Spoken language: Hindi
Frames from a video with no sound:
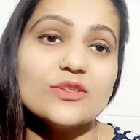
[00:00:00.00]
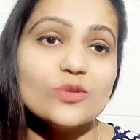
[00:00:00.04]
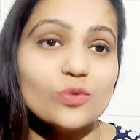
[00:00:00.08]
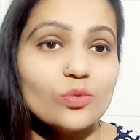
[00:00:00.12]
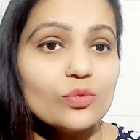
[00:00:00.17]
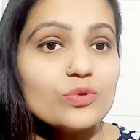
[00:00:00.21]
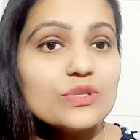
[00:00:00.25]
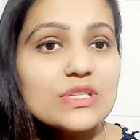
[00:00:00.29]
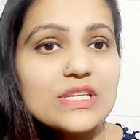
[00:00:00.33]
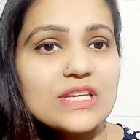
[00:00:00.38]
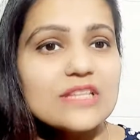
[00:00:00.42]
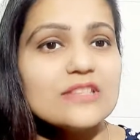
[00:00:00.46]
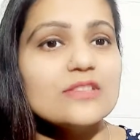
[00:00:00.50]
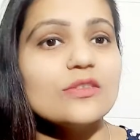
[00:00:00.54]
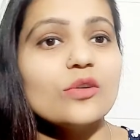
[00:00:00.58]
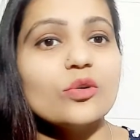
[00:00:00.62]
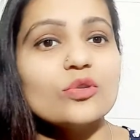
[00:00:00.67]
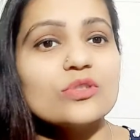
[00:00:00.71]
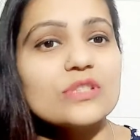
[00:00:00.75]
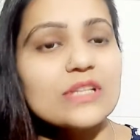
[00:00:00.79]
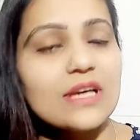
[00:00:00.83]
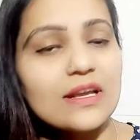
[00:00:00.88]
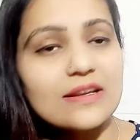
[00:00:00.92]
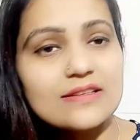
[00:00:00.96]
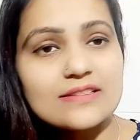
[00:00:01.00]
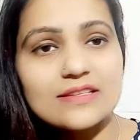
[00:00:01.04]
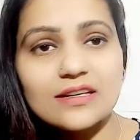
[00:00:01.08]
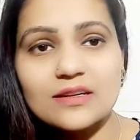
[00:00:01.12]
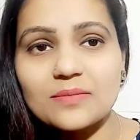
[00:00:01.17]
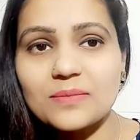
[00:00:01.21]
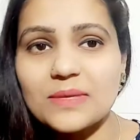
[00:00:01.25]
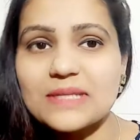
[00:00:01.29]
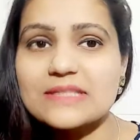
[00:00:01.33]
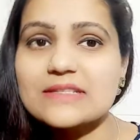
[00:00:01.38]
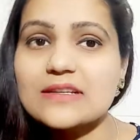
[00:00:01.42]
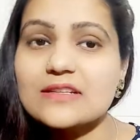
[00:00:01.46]
यूज कीजिए और उसका रिजल्ट
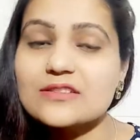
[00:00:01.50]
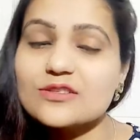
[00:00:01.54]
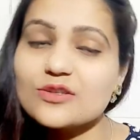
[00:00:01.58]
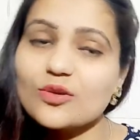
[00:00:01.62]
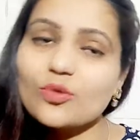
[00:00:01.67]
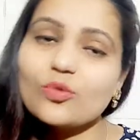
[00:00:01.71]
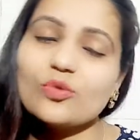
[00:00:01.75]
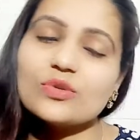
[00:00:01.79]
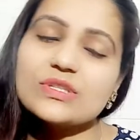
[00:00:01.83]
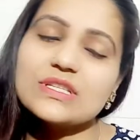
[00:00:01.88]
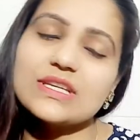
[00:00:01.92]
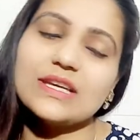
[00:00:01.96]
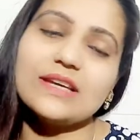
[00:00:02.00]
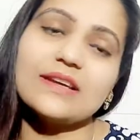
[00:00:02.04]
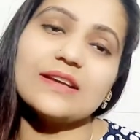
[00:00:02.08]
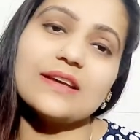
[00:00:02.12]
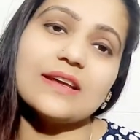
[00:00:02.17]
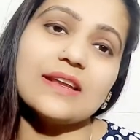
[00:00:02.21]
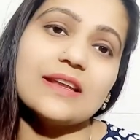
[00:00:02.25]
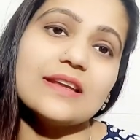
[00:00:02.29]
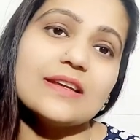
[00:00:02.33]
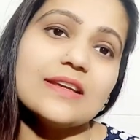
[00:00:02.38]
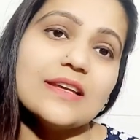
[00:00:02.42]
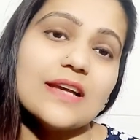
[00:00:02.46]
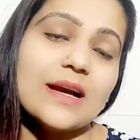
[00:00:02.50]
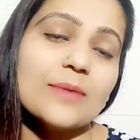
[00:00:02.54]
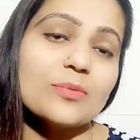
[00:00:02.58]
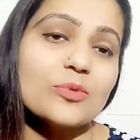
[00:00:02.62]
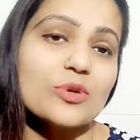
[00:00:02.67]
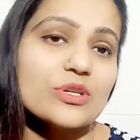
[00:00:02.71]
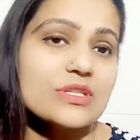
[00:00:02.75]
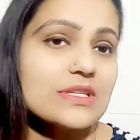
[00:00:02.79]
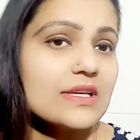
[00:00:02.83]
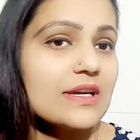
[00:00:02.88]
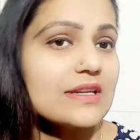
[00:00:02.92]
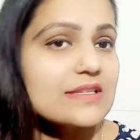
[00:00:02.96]
मेरे साथ जरूर शेयर करें कि
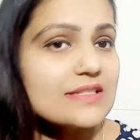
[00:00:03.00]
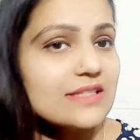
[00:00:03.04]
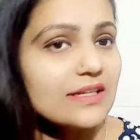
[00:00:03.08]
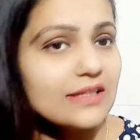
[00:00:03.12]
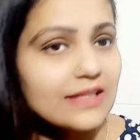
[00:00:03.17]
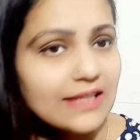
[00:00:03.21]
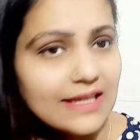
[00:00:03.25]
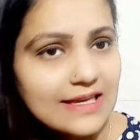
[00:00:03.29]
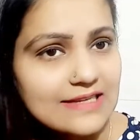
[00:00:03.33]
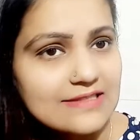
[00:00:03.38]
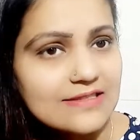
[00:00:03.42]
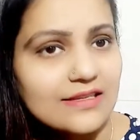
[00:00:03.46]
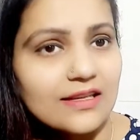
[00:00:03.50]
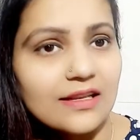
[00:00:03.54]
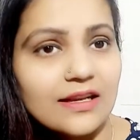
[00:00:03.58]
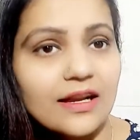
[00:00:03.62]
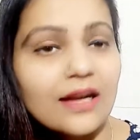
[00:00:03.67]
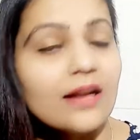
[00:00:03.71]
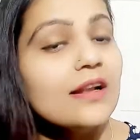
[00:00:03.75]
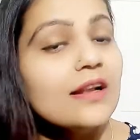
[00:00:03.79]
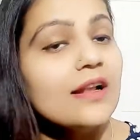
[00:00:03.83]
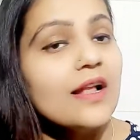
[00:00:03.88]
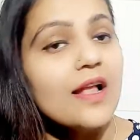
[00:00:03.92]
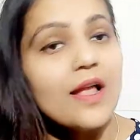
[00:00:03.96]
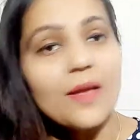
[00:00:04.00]
आपको इसका रिजल्ट कैसा लगा